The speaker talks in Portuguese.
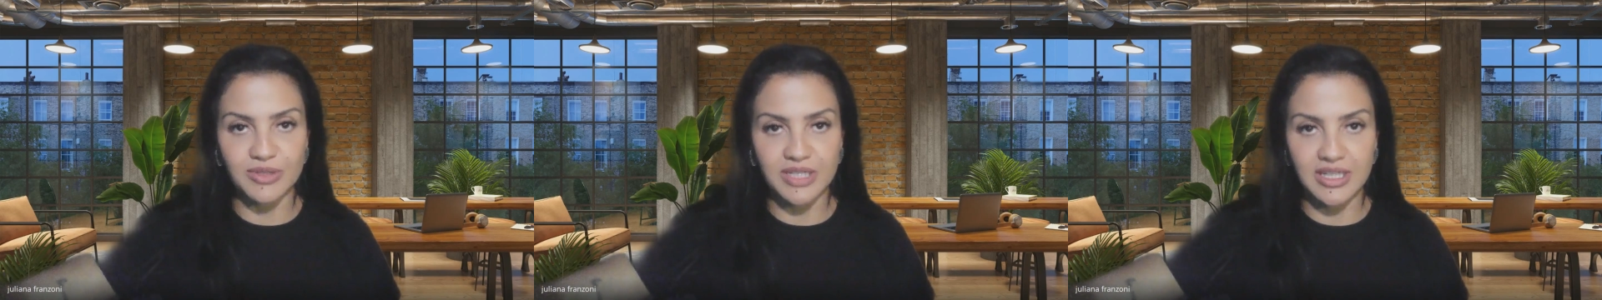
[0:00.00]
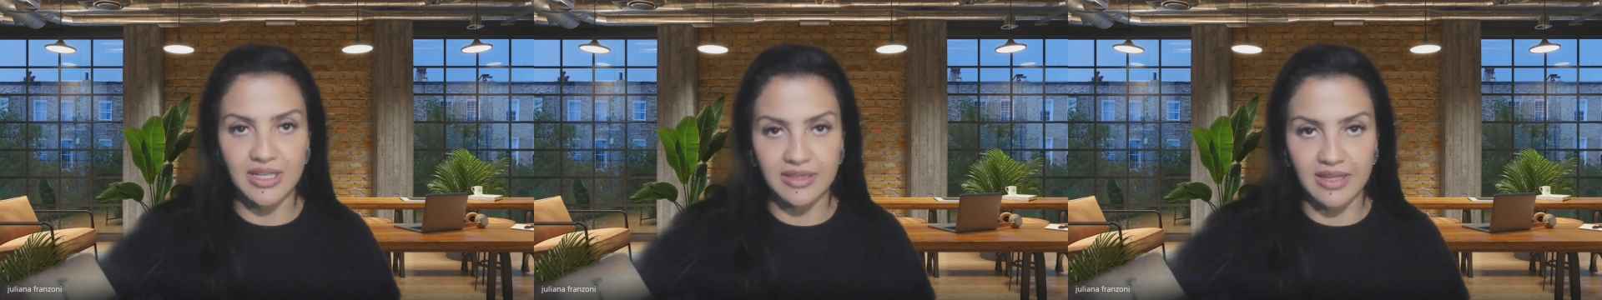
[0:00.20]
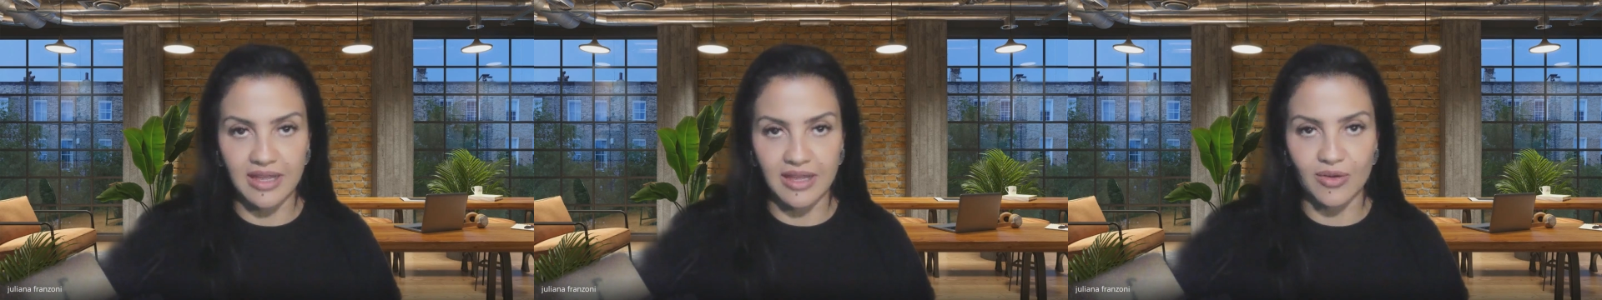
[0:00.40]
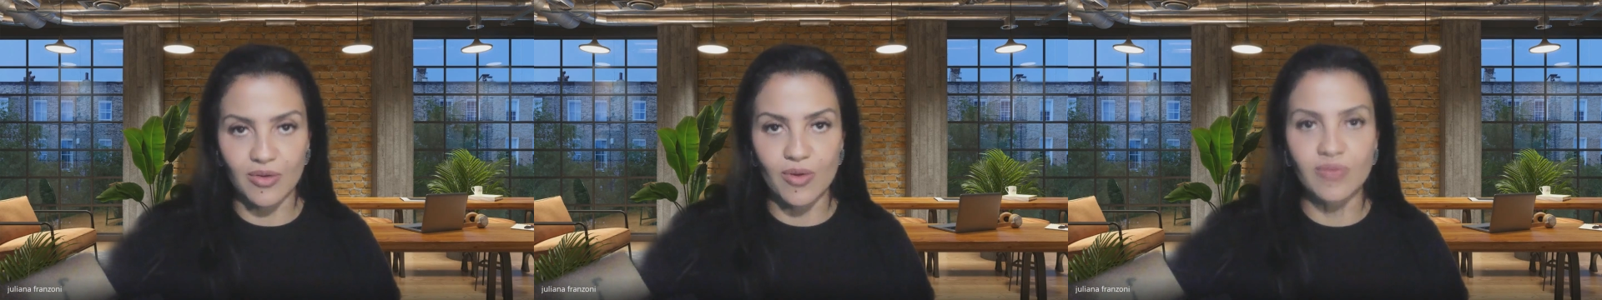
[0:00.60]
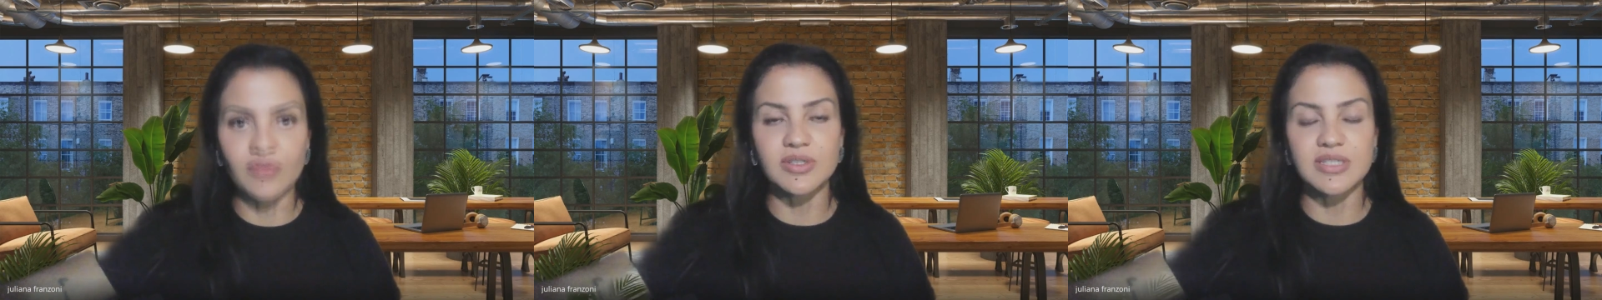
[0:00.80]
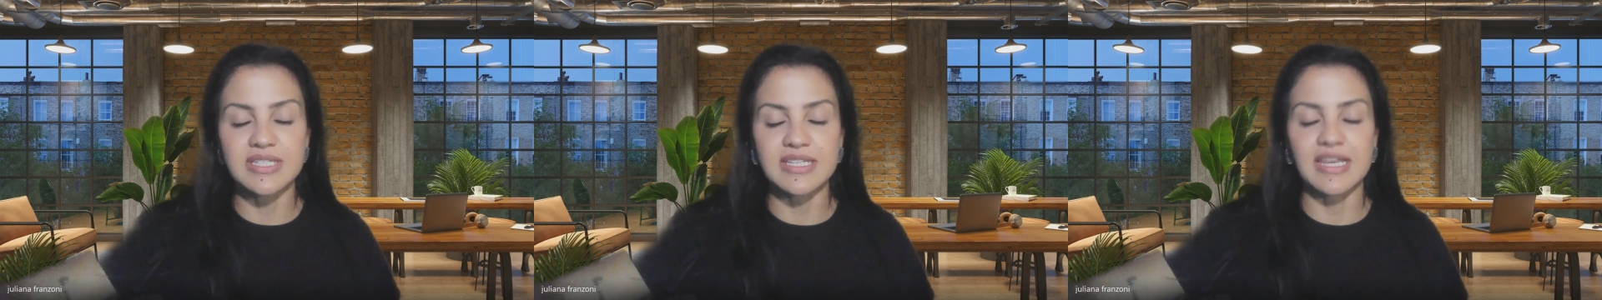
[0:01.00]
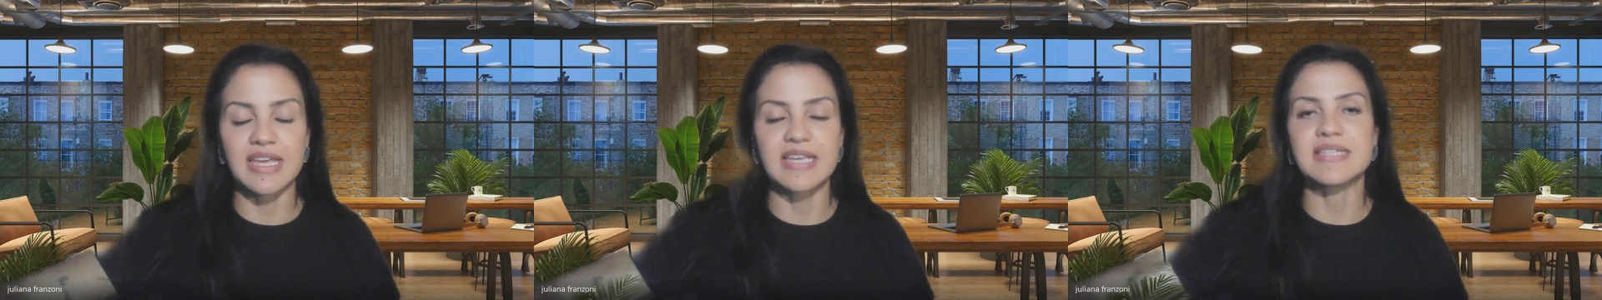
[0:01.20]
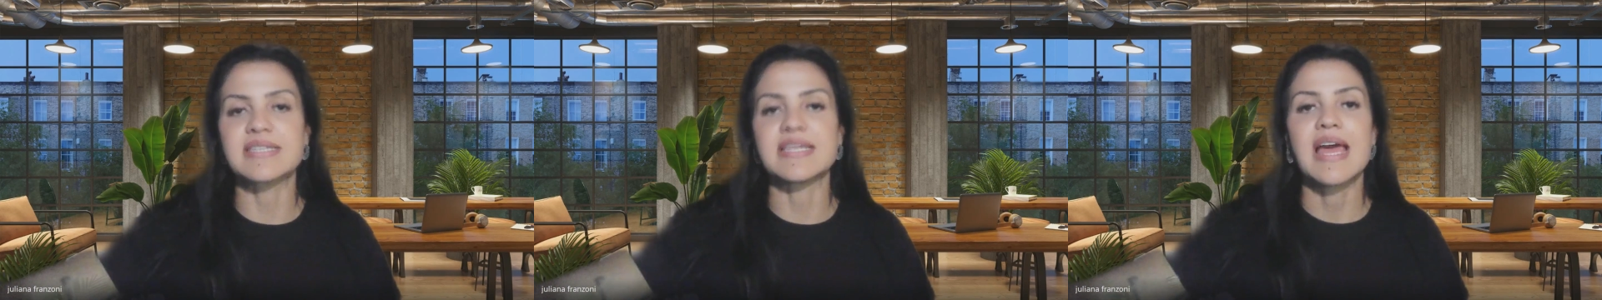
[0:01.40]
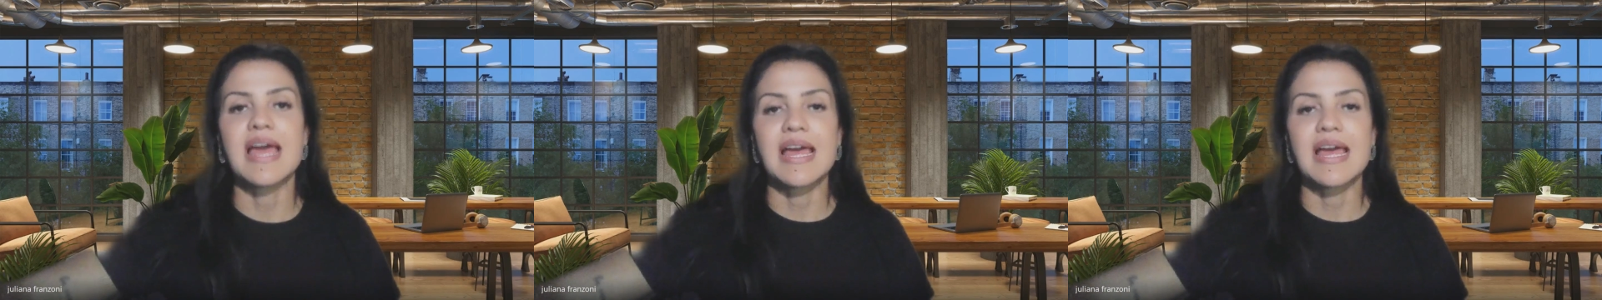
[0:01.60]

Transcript: aqui a tela com vocês